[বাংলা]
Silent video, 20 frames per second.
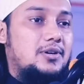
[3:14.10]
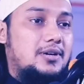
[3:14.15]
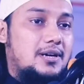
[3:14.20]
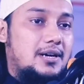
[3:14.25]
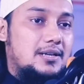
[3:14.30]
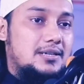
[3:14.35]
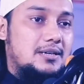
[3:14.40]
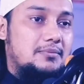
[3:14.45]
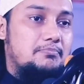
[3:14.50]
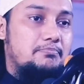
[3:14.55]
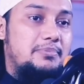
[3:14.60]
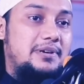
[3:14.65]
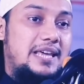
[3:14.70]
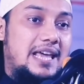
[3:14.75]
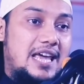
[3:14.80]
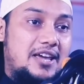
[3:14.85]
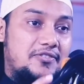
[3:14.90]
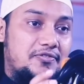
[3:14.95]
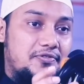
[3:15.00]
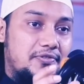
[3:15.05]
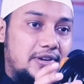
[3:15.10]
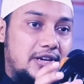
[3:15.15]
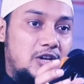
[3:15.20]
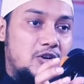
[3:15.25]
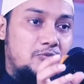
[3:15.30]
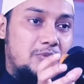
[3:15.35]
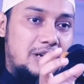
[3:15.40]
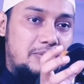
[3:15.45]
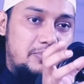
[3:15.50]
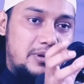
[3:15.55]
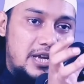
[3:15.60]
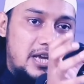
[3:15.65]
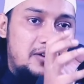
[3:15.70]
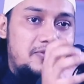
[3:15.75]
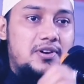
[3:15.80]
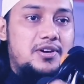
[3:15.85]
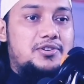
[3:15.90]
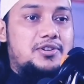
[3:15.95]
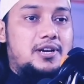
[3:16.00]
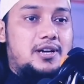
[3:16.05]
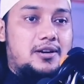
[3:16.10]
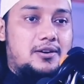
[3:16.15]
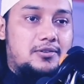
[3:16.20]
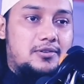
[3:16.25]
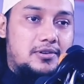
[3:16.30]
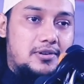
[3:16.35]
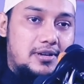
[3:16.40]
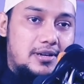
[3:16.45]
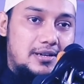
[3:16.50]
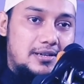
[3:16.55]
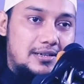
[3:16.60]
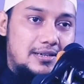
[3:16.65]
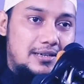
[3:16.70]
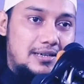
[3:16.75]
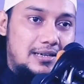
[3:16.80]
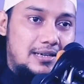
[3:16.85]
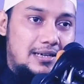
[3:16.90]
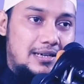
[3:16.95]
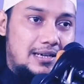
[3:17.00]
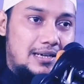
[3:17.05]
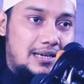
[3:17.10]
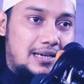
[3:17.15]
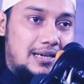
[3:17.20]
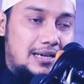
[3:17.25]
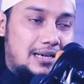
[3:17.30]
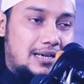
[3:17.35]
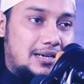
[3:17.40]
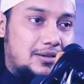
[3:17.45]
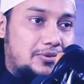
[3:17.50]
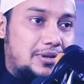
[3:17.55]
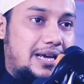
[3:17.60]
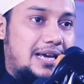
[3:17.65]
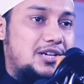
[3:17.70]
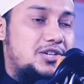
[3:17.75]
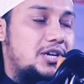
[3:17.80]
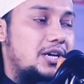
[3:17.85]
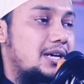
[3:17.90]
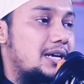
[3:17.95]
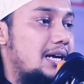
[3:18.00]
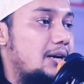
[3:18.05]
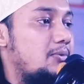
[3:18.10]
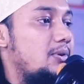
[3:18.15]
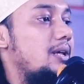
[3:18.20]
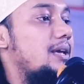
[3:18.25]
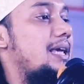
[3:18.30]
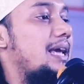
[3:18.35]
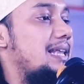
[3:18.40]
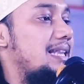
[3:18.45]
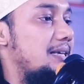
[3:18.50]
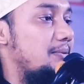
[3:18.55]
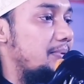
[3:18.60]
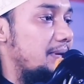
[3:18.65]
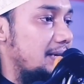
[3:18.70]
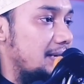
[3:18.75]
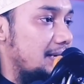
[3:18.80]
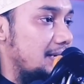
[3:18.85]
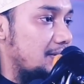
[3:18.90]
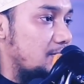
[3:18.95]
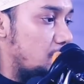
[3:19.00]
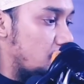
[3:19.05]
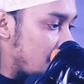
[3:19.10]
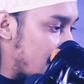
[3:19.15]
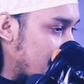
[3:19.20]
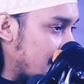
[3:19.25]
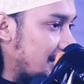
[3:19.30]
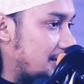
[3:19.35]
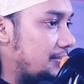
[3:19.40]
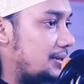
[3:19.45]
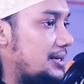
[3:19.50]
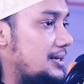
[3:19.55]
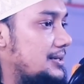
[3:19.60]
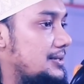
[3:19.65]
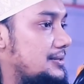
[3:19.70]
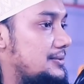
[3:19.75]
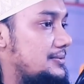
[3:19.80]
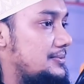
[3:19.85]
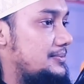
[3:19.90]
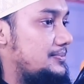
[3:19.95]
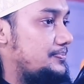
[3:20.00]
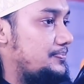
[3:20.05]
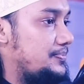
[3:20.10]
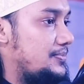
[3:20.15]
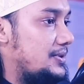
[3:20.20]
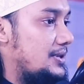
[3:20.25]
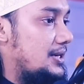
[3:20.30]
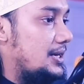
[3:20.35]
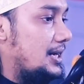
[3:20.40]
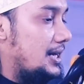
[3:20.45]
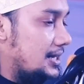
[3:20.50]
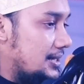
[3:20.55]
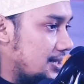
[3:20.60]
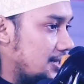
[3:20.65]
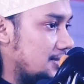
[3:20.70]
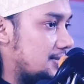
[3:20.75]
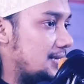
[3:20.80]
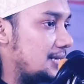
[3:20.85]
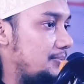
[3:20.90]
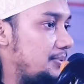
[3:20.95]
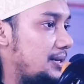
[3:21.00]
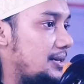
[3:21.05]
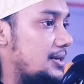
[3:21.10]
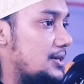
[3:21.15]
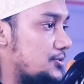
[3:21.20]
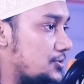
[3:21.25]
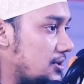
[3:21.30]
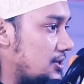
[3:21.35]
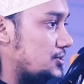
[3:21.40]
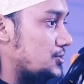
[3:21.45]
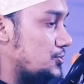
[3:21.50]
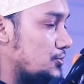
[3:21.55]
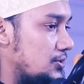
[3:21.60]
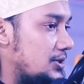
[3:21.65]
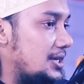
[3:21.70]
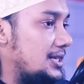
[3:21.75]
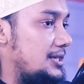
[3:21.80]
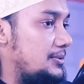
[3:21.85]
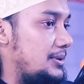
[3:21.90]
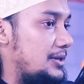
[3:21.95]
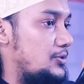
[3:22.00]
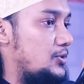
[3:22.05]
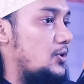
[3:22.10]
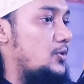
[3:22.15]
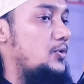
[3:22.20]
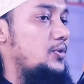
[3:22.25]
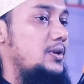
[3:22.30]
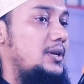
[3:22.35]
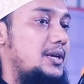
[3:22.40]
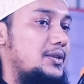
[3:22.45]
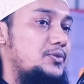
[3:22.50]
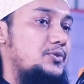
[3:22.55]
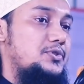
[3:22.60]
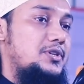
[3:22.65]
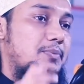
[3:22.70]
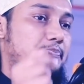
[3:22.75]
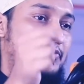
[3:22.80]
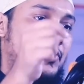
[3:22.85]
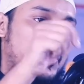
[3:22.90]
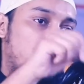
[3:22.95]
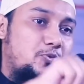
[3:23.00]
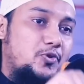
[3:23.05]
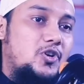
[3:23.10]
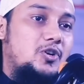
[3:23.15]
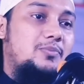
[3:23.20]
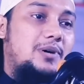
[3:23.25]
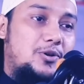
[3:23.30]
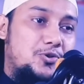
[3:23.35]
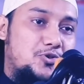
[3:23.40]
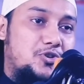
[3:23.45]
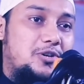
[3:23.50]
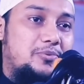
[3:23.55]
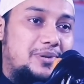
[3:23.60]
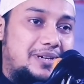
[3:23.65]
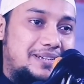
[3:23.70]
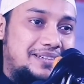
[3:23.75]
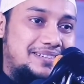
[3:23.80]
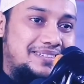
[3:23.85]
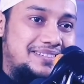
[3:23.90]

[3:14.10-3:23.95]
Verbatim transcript: দরকার আছে বিহেভ হিউম্যান বিহেভিয়ার শেখানো দরকার তো এই শিক্ষাগুলো কে দিবে কোরআন দিবে হাদিস দিবে রাসুলের সুন্না দিবে তখন গিয়ে তো সে পরিপূর্ণ মানুষ হবে